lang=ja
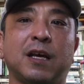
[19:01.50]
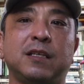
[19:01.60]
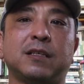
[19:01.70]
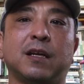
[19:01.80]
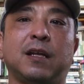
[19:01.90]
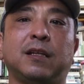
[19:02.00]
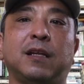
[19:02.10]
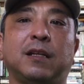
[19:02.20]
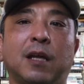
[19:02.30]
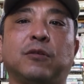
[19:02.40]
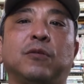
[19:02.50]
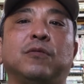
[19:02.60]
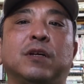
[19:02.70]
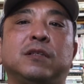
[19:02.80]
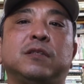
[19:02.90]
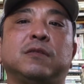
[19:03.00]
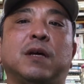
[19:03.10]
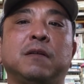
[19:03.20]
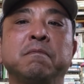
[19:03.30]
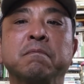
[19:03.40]
配されてたというか実
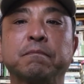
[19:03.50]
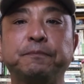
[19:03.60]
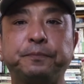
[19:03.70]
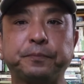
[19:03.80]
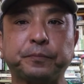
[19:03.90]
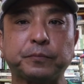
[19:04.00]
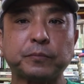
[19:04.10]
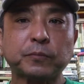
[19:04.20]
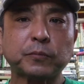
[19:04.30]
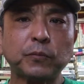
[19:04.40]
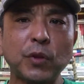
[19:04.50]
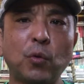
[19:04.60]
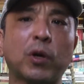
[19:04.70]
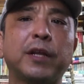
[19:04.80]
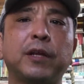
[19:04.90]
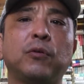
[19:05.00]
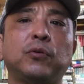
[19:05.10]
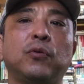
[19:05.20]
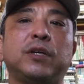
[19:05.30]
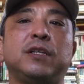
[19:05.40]
はお金を
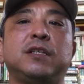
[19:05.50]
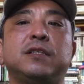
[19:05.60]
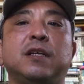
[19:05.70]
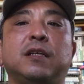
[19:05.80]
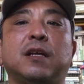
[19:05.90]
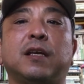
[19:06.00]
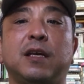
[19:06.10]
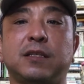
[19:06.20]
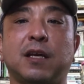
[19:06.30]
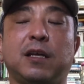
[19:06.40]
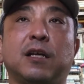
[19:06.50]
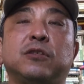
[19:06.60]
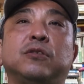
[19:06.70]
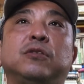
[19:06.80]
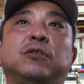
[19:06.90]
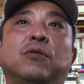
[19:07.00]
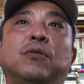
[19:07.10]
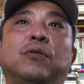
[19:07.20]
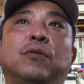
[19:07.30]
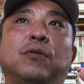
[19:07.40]
動機にしていた経済活
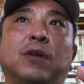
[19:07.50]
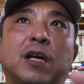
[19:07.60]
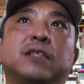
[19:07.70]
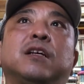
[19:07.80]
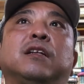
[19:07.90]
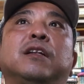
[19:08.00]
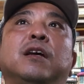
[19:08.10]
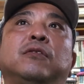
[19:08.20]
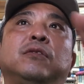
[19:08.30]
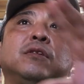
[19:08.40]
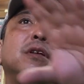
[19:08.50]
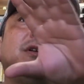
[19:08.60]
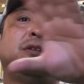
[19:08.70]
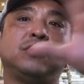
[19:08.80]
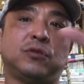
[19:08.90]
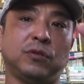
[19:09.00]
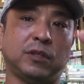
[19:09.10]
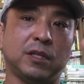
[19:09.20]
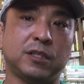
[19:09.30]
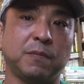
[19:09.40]
動が仕方なく作っ
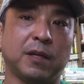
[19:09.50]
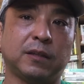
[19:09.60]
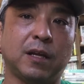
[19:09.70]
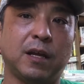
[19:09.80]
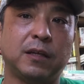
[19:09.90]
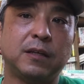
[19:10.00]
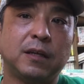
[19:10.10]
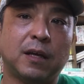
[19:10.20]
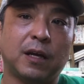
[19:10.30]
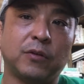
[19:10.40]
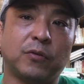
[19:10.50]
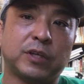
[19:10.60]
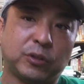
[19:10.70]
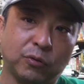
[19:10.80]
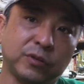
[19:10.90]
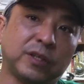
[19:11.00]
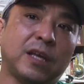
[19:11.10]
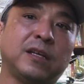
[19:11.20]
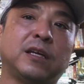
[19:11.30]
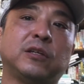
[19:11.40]
てしまったあの既得
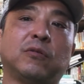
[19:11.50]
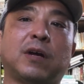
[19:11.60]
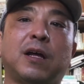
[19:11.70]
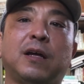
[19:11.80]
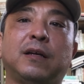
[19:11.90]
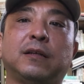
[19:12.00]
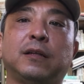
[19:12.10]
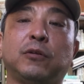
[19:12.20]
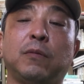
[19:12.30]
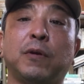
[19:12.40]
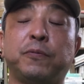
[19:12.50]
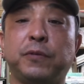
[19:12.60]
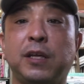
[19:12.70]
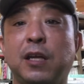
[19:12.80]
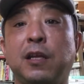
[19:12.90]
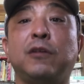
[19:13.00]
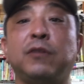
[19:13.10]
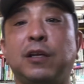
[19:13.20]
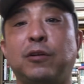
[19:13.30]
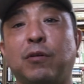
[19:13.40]
権益とか例えば
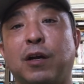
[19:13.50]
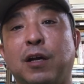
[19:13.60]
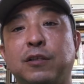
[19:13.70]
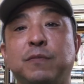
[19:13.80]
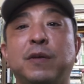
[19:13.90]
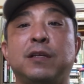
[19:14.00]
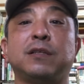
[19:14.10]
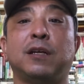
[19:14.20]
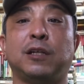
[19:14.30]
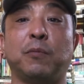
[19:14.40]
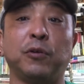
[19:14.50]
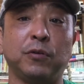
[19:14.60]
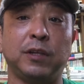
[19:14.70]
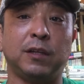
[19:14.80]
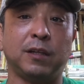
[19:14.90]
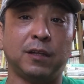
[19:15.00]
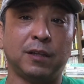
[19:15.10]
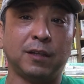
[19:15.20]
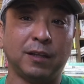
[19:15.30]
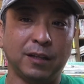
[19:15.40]
フリーエネルギーとかが発明されても世に
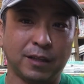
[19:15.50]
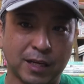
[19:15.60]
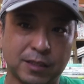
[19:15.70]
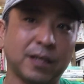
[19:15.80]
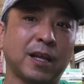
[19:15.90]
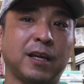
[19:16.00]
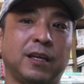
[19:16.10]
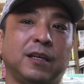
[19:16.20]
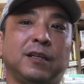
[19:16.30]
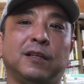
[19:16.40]
出せない